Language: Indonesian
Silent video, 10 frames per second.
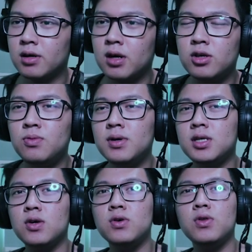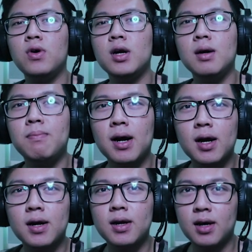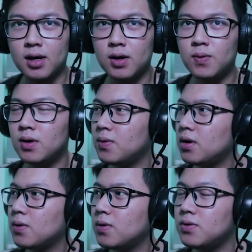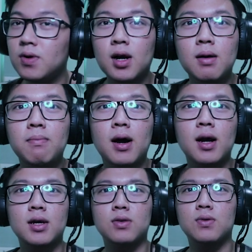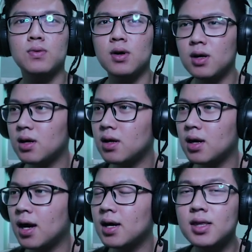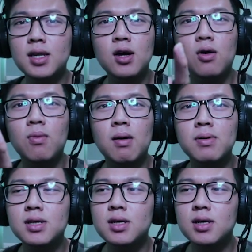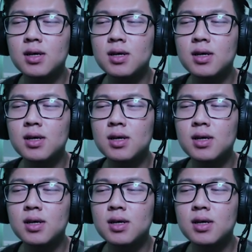nggak cuma Sehun doang ngebak ya gue gua gua juga ngebak gitu gue nggak ngerti dia ngomong apa sih